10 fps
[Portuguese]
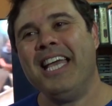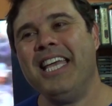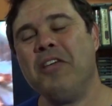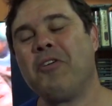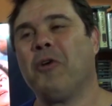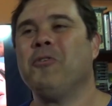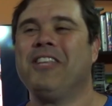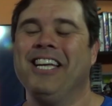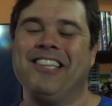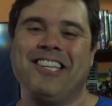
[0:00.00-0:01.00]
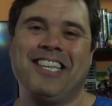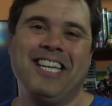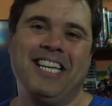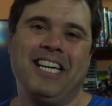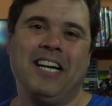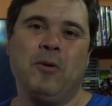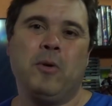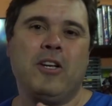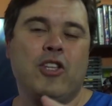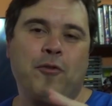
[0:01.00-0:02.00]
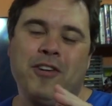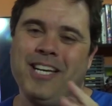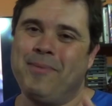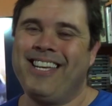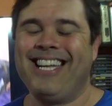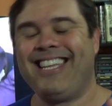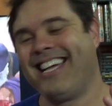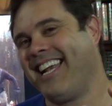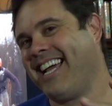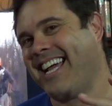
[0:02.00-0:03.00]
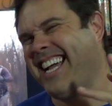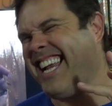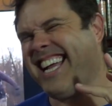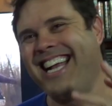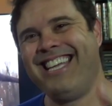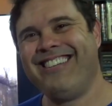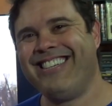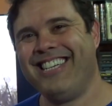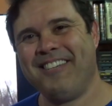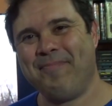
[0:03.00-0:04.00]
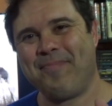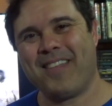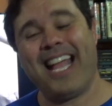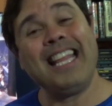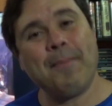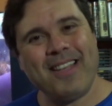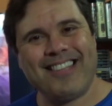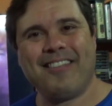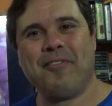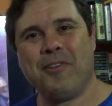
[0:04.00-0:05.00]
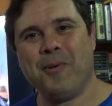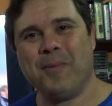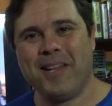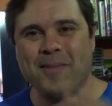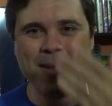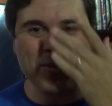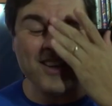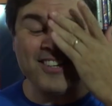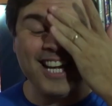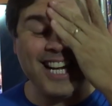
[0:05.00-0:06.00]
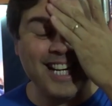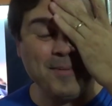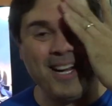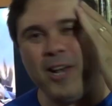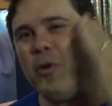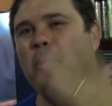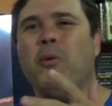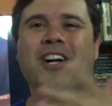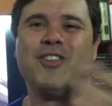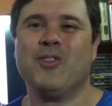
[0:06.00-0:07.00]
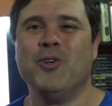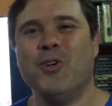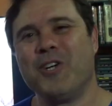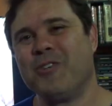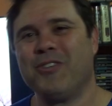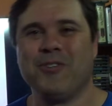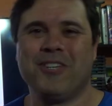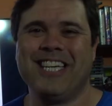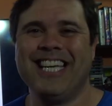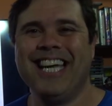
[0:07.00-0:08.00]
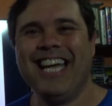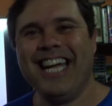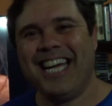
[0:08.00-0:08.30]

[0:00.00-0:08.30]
E, e o que acontece? É, Christopher Lambert, ele tem aquela, aquela carinha de ainda mais esse filme, né? Tem muita gente que reclama que ele não é um bom ator, não sei o quê.